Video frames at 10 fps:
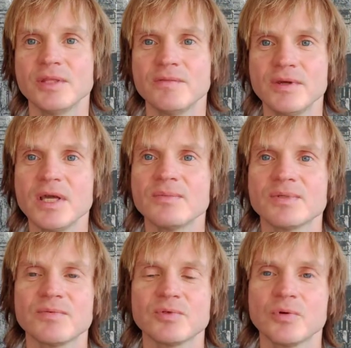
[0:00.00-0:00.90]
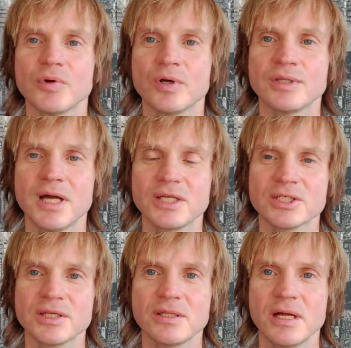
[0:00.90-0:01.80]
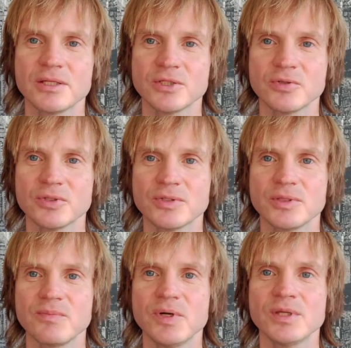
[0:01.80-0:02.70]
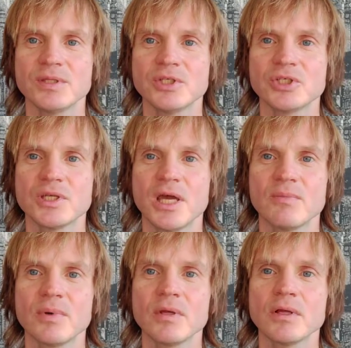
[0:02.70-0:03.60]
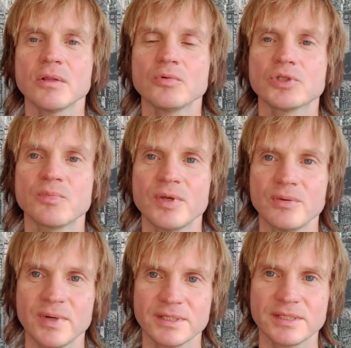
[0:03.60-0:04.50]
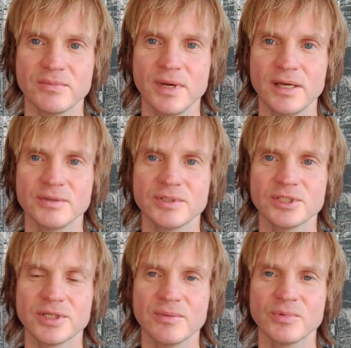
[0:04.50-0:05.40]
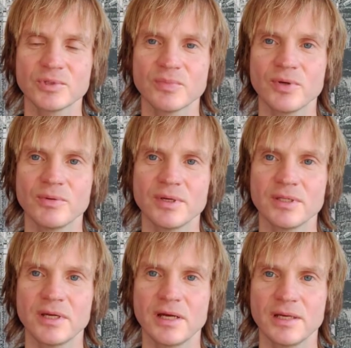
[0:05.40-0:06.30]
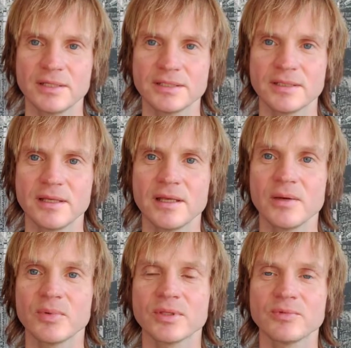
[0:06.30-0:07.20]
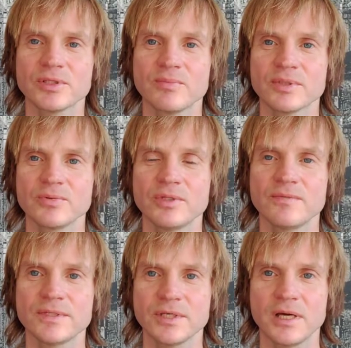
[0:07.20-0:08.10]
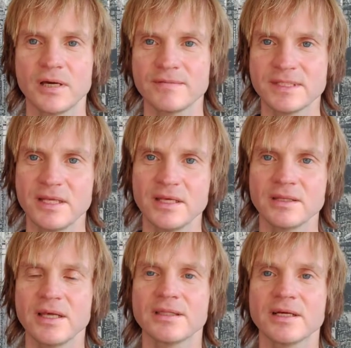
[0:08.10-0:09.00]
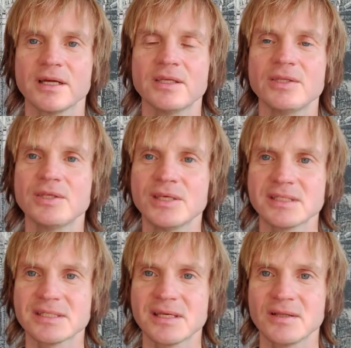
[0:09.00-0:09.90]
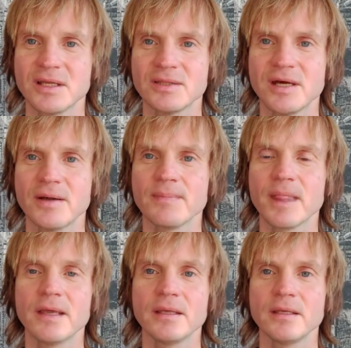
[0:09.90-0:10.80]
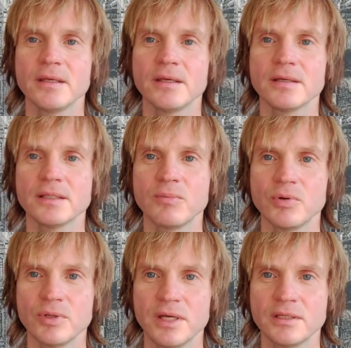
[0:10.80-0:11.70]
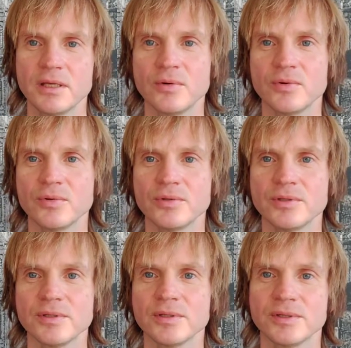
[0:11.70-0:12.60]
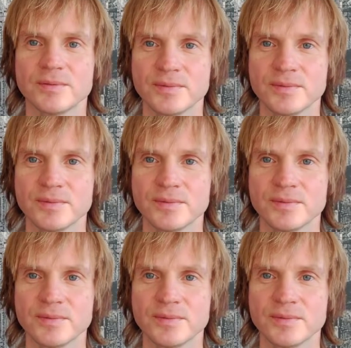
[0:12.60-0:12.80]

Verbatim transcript: и двигаемся все дальше и дальше. То есть мы начинаем лучше понимать себя и начинаем лучше понимать реальность. Потому что, по сути, вся Вселенная это как единое целое, да, и наблюдатель, он